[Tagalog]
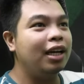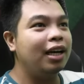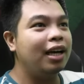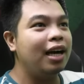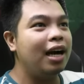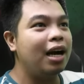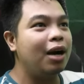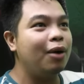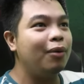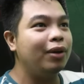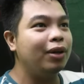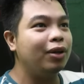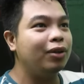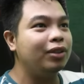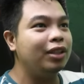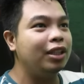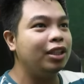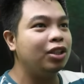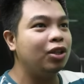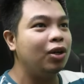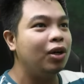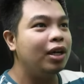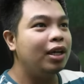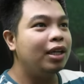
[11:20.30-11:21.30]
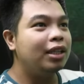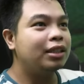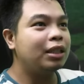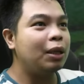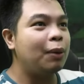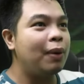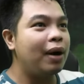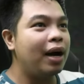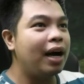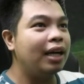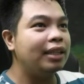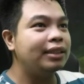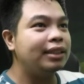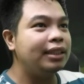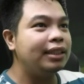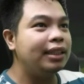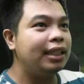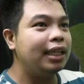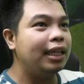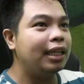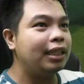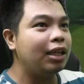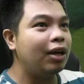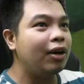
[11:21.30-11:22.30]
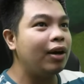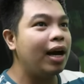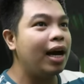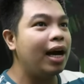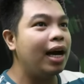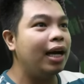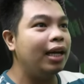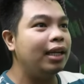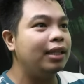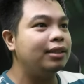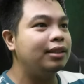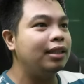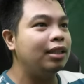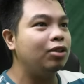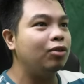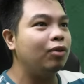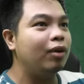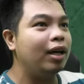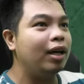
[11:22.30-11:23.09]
ang gagawin ko dito. Sa wakas, hindi na tayo aalis dito